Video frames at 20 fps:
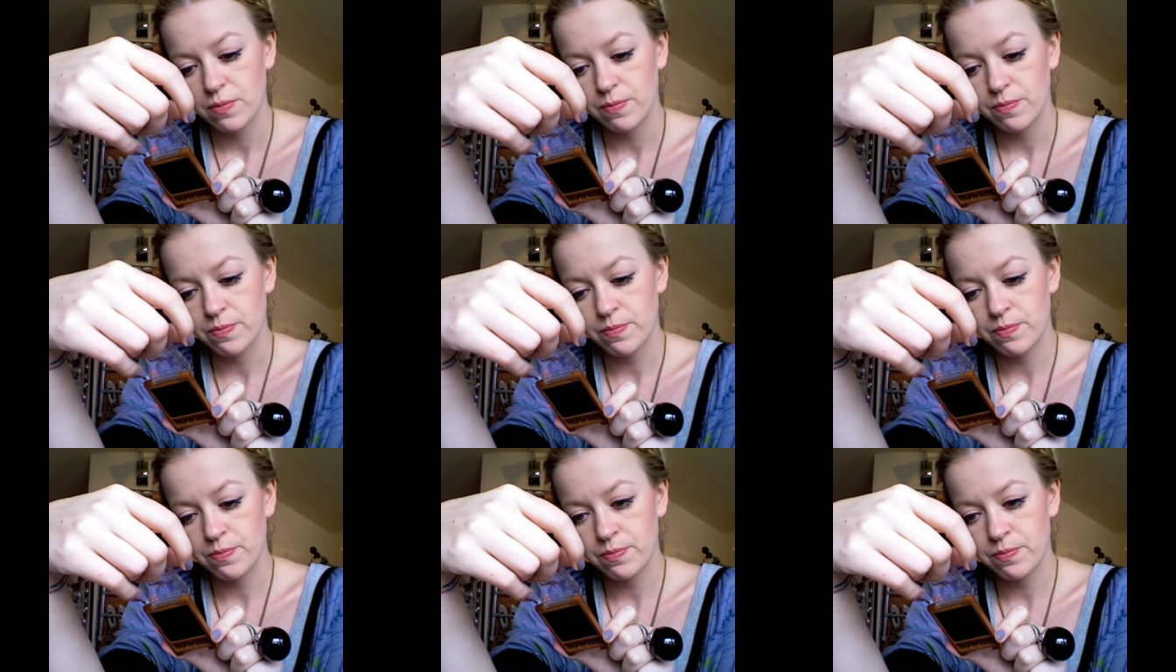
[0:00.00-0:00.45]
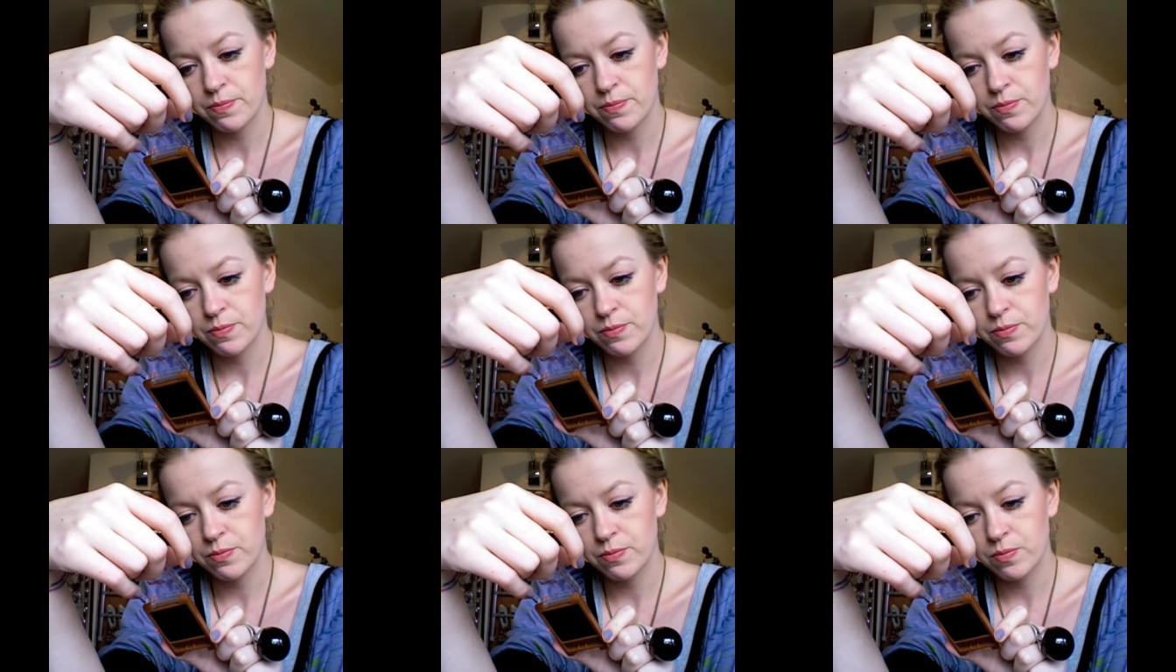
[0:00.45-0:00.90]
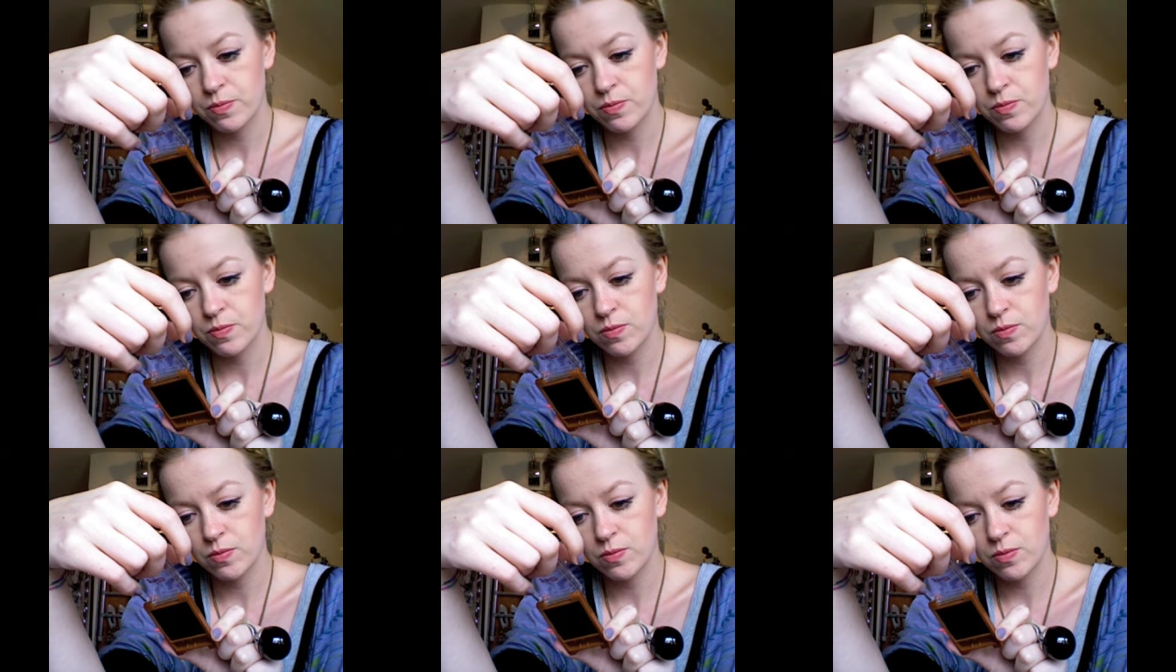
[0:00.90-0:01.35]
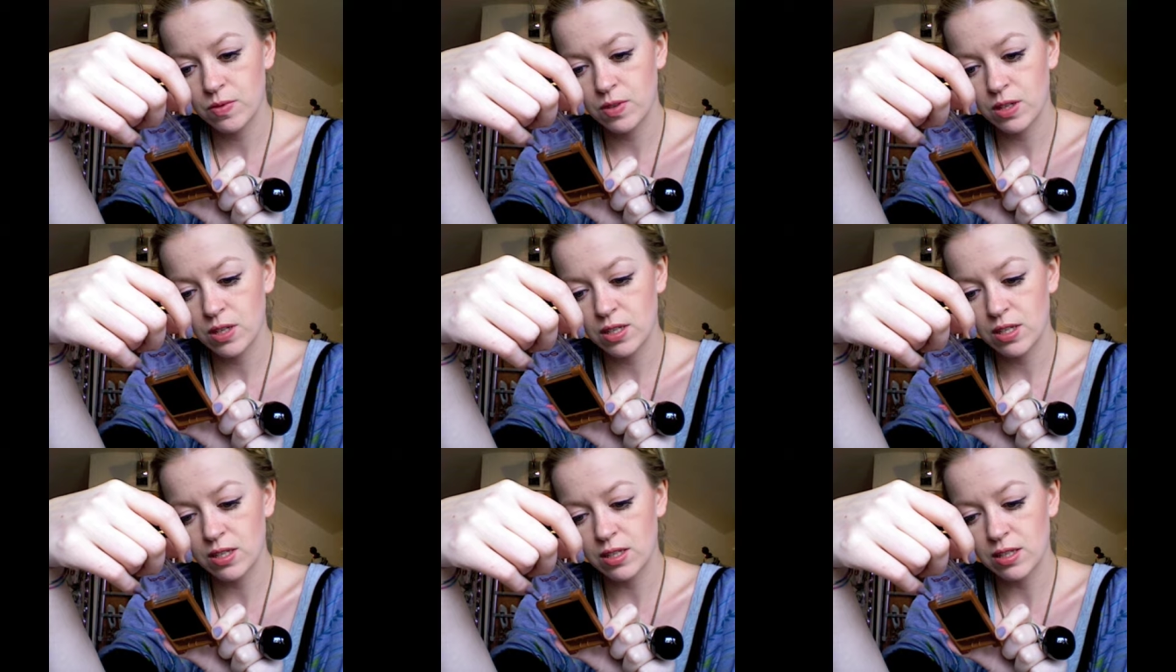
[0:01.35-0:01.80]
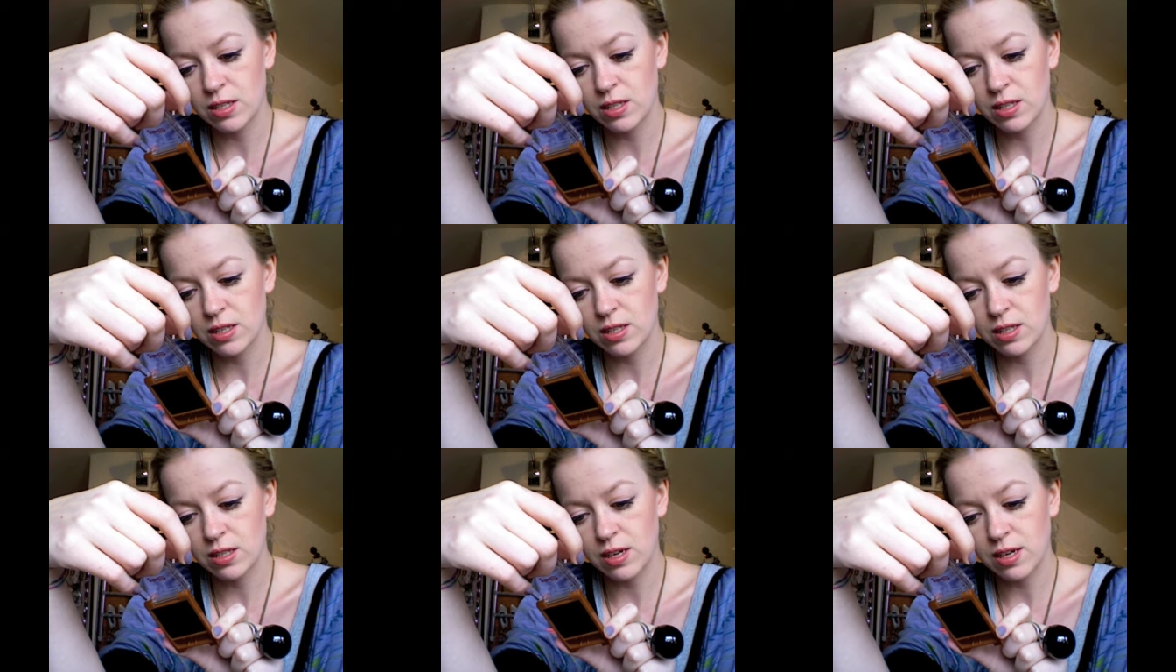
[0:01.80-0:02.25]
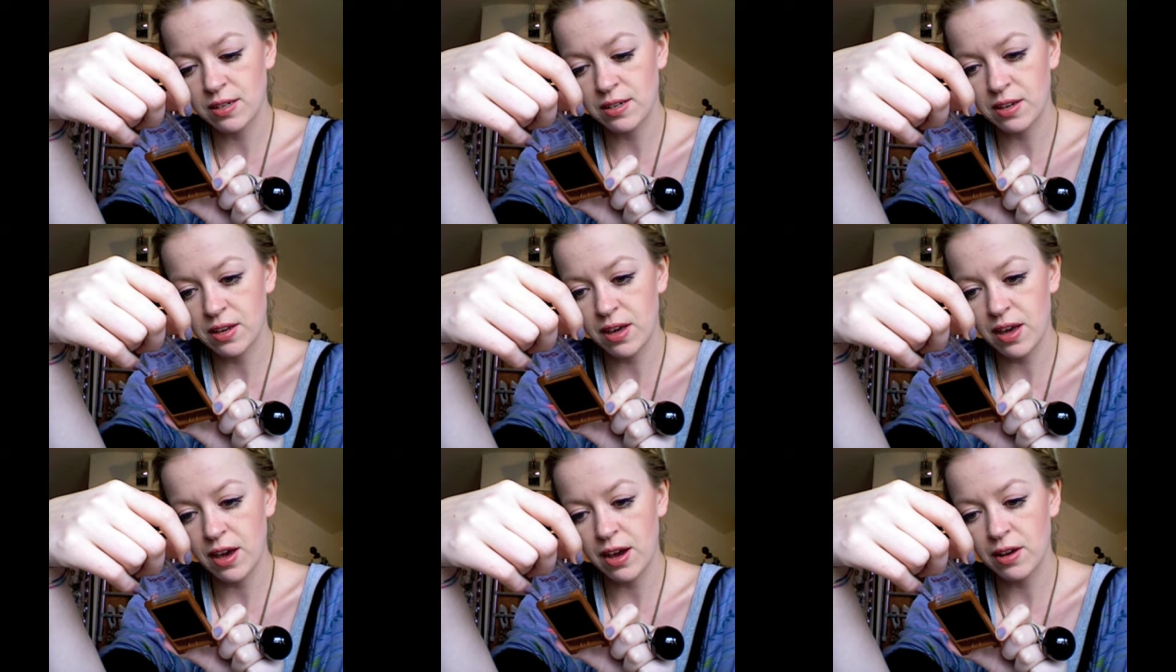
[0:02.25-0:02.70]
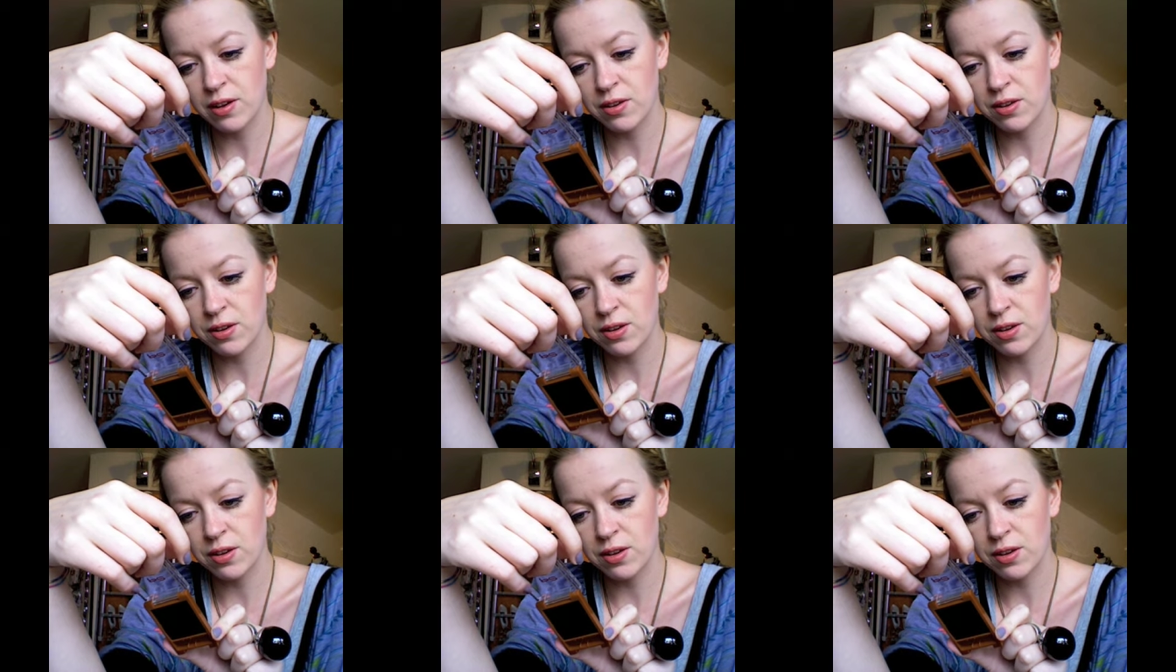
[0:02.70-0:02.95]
Hm, ich sehe jetzt gerade keine